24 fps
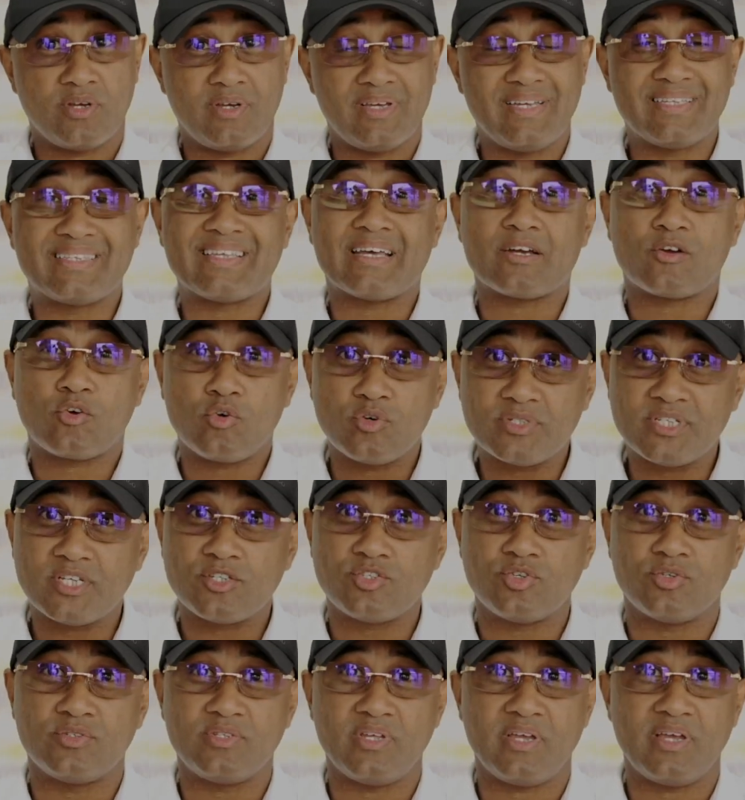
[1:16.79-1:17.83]
est un
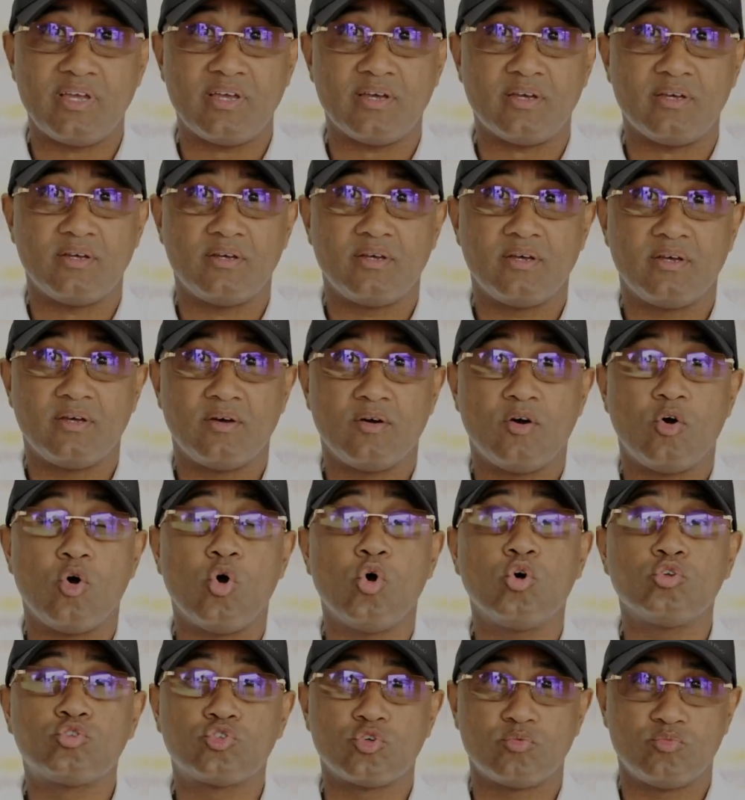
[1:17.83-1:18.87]
concessionnaire
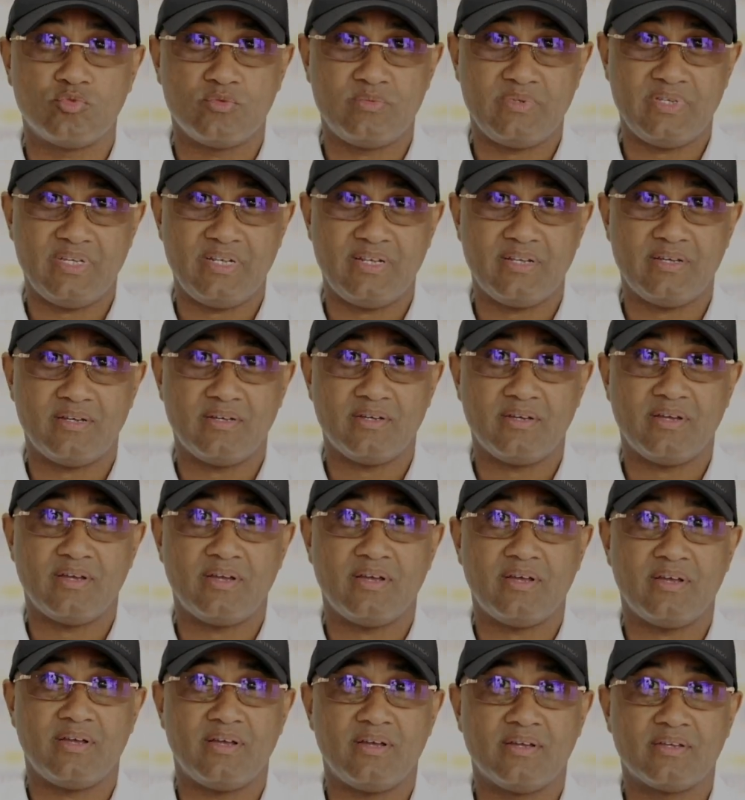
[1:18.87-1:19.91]
automobile
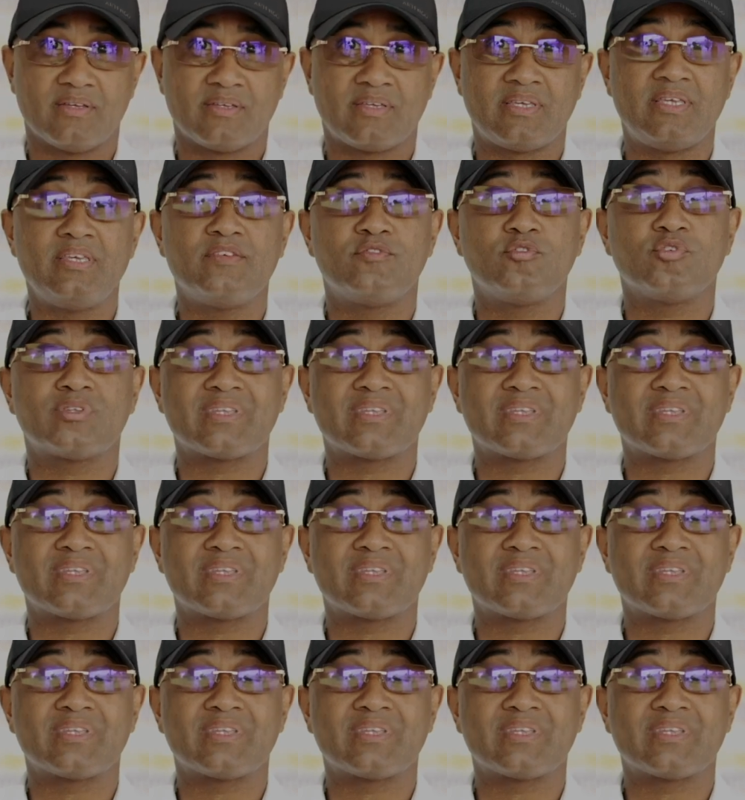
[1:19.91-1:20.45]
qui veut